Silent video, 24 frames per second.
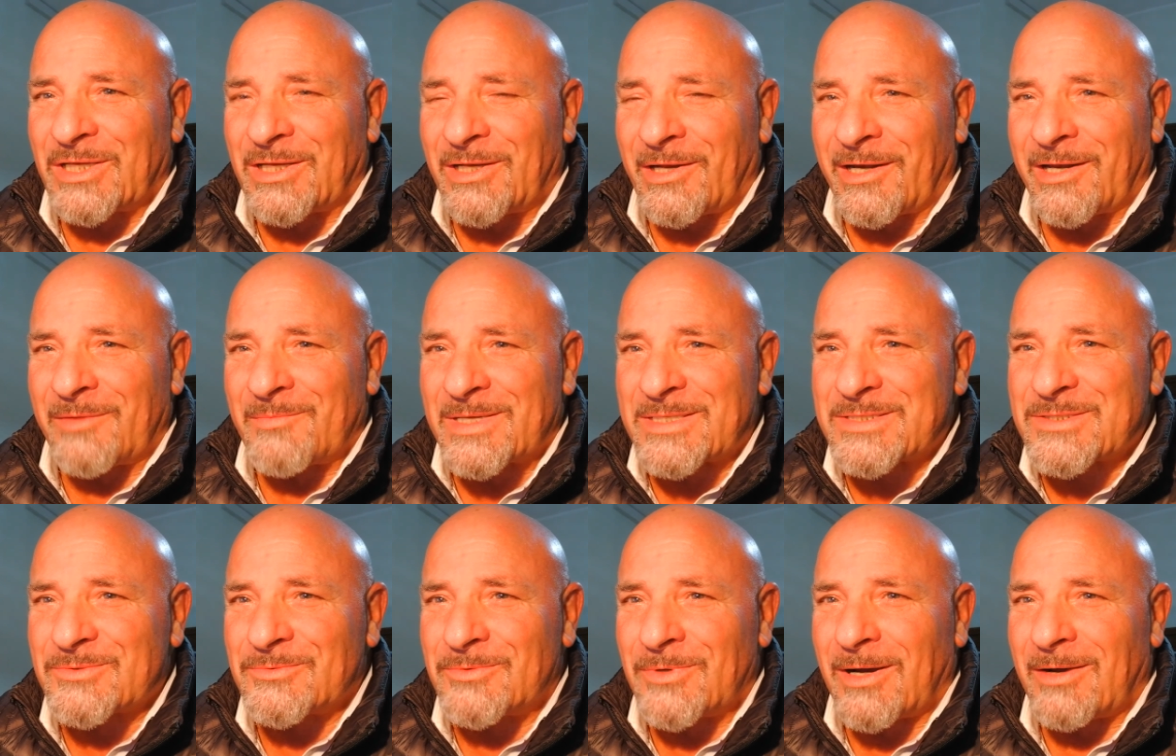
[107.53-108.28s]
all'anima
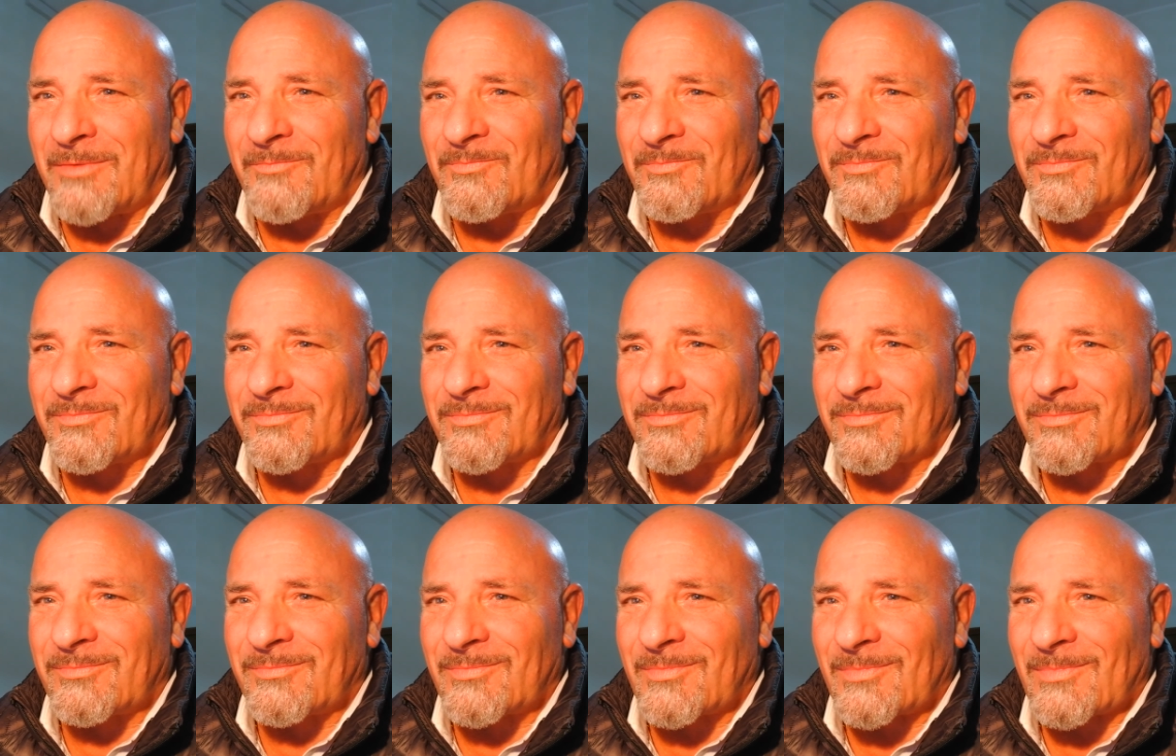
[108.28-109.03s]
sua,
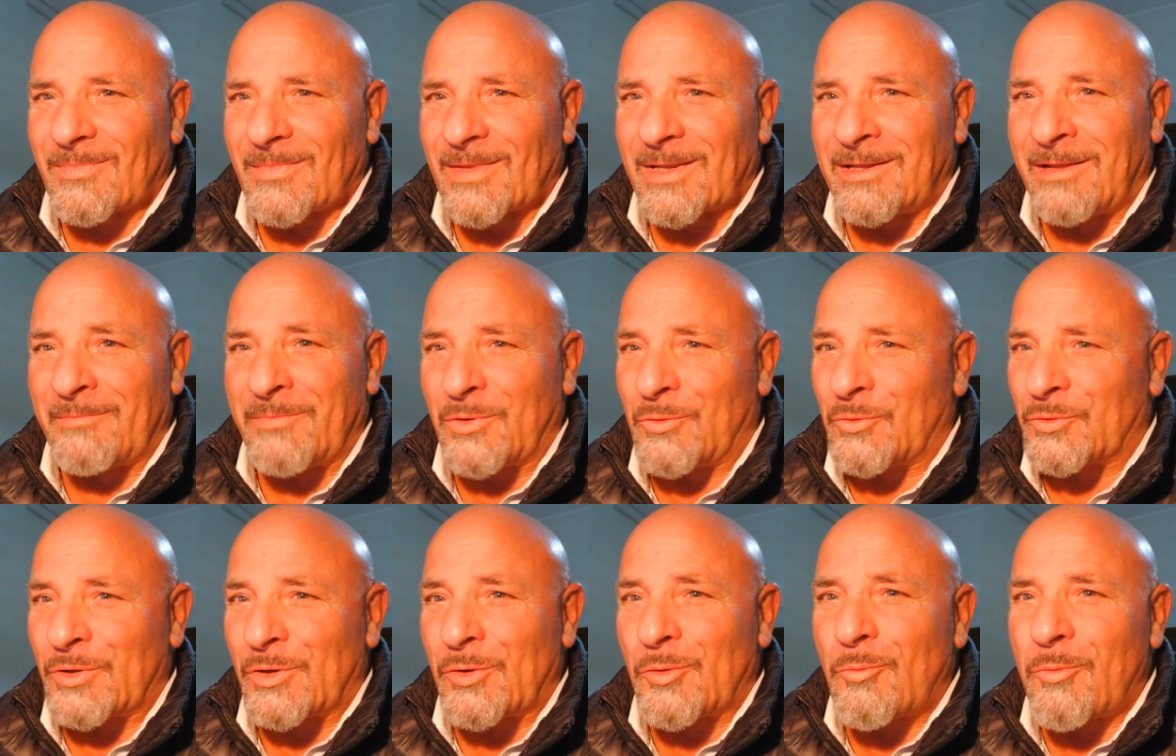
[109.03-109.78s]

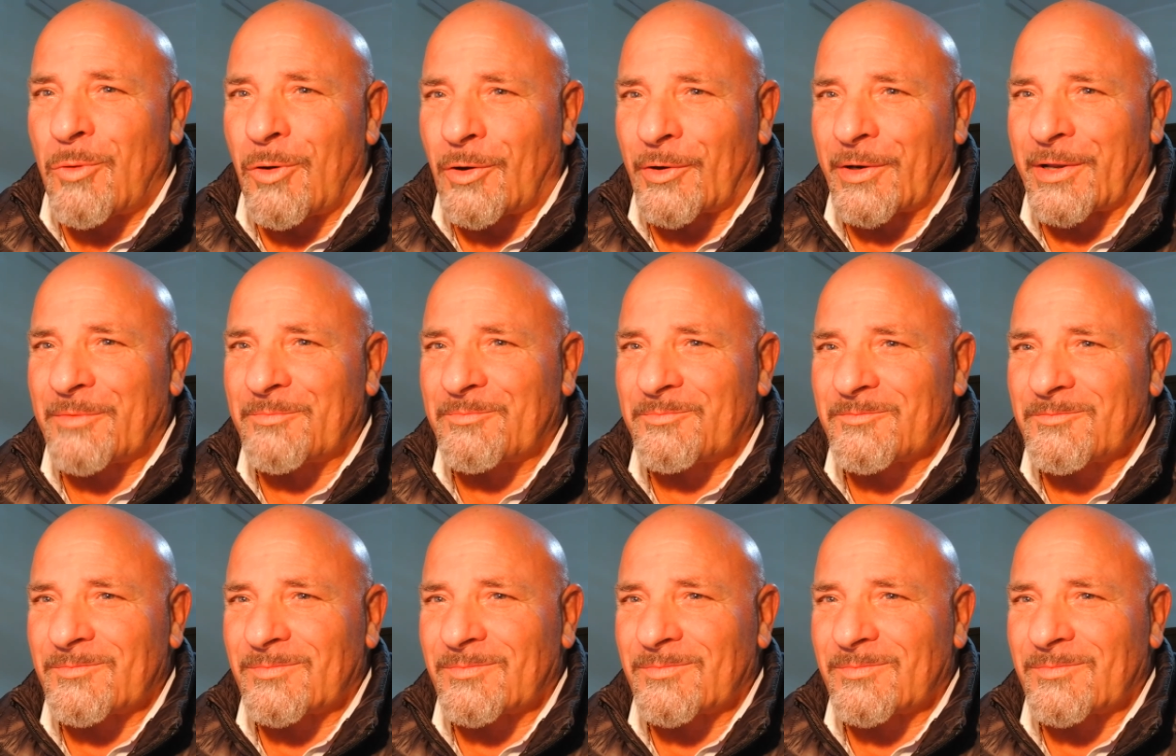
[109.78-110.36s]
l'amico del cuore.